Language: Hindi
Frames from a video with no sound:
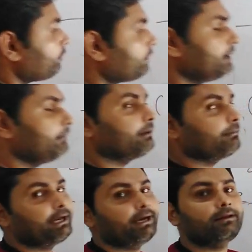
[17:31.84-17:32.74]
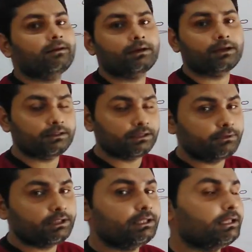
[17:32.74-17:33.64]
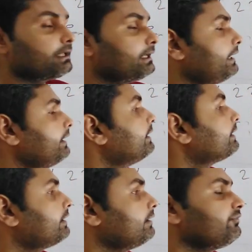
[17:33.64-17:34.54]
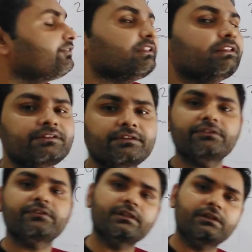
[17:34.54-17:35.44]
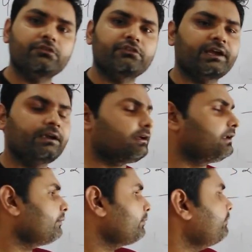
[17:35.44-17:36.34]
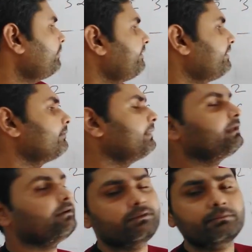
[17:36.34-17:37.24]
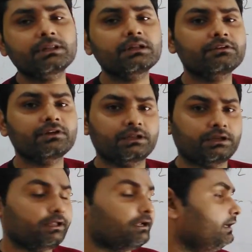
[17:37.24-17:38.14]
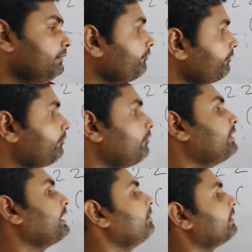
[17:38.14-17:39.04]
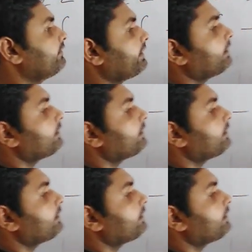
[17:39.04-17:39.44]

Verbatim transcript: जोड़ने में हमें ऐड करने में ये देखना है कि हम जल्दी से जल्दी उसे ऐड करें अपने बेसिक मेथड से मत लग जाना ऐड करने में फिर बहुत टाइम लग जाएगा